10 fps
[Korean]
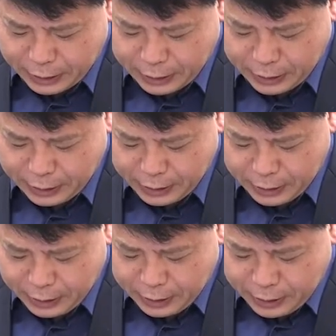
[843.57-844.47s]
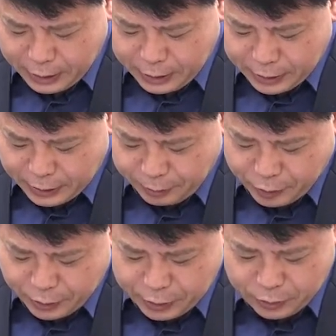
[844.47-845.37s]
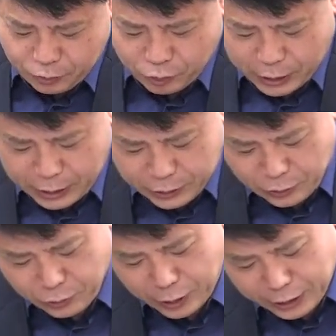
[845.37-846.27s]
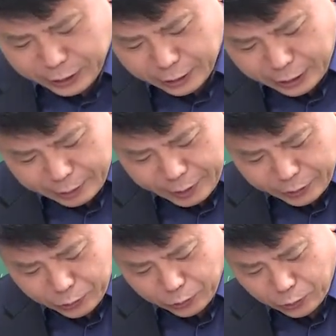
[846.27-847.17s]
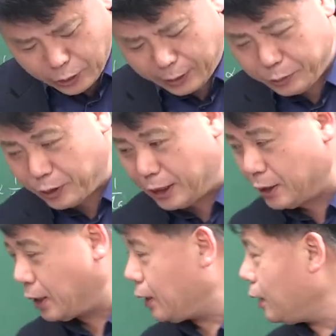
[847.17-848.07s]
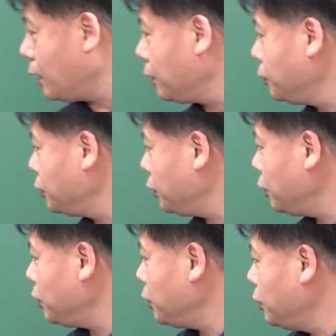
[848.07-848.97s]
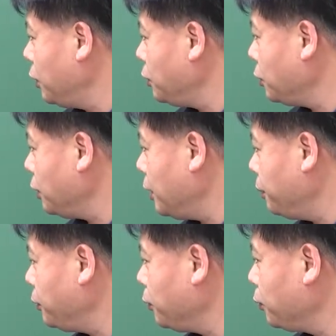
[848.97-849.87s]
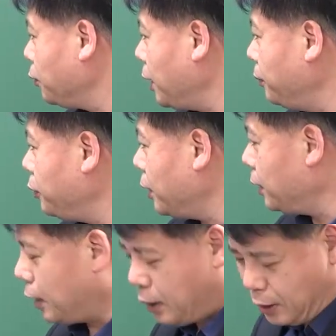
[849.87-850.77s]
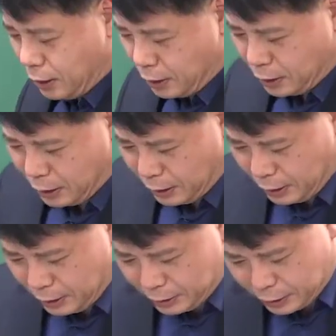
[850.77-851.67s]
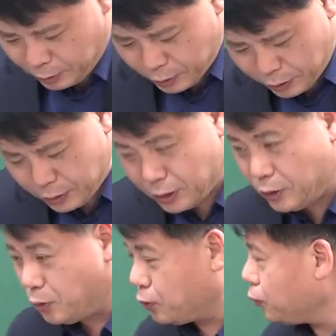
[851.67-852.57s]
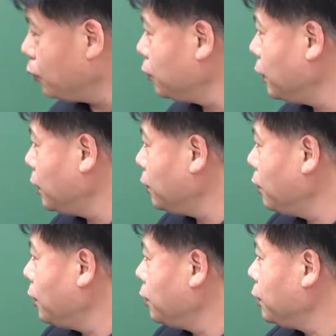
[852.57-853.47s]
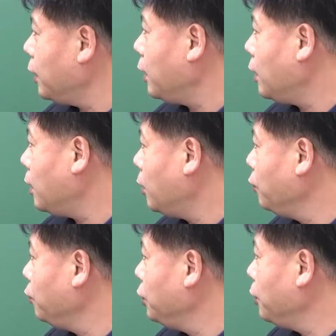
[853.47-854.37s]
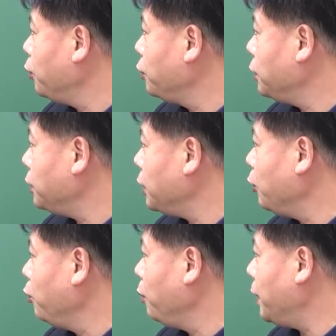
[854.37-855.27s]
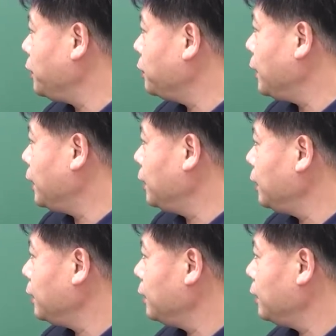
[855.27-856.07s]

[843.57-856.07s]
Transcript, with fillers: 응? 3번은 부하 전류가 증가하면 속도 감소한다. 그렇지. 이게 증가하면 속도 감소한다. 4번은 기동 토크가 되게 크다. 아이고 이게 뭐지? 제곱이 빠졌다.